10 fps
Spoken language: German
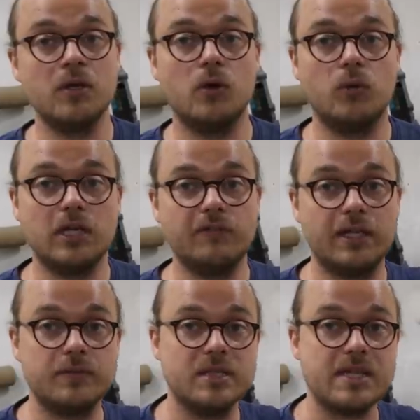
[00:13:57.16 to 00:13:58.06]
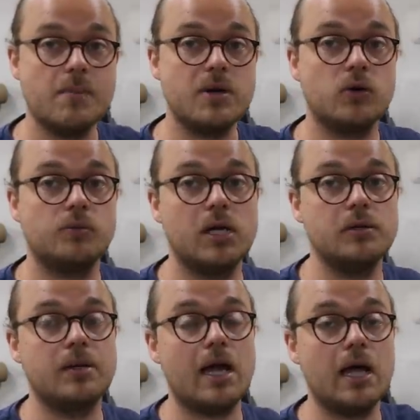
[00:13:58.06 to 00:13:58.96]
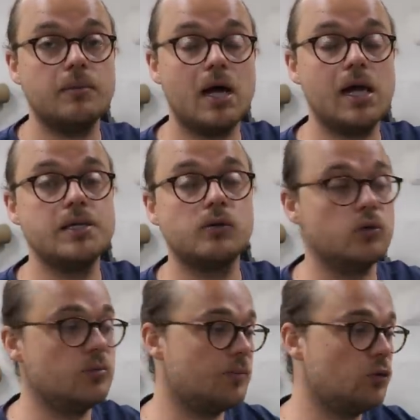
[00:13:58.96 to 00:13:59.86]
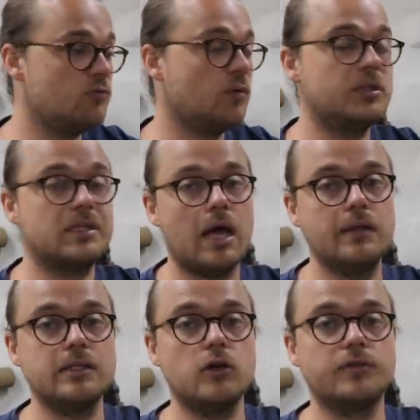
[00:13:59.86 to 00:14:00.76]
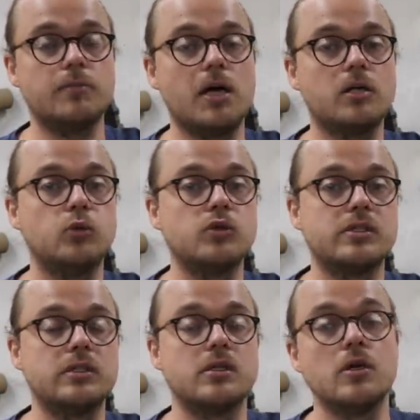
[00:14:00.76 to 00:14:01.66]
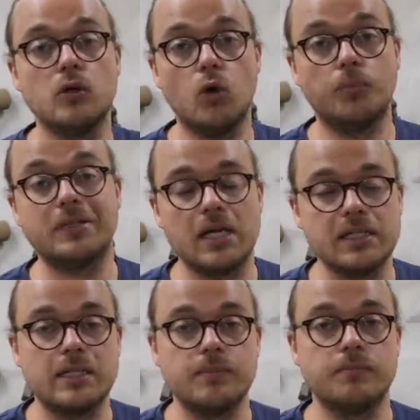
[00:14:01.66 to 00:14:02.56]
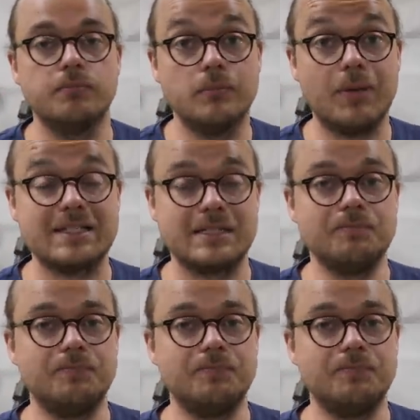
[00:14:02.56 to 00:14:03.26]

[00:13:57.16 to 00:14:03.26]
Und da werde ich mir jetzt einmal noch mal einen Plan malen und überprüfen, ob die Teile, die auf dem Angebot sind, ob die halt eben passen.